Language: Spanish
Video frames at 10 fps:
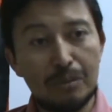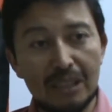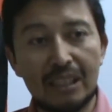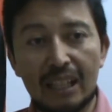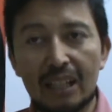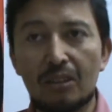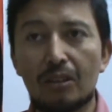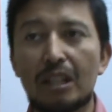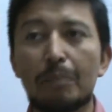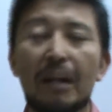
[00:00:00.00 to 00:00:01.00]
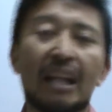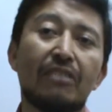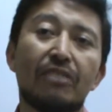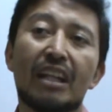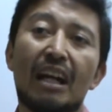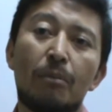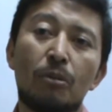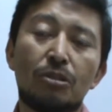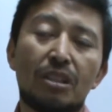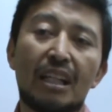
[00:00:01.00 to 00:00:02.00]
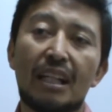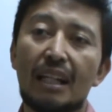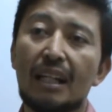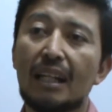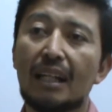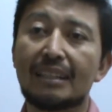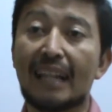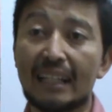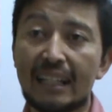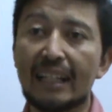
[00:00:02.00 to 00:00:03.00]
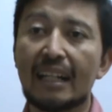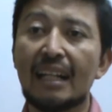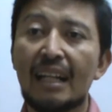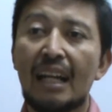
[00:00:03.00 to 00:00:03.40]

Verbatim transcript: Chimaltenango y planificamos el taller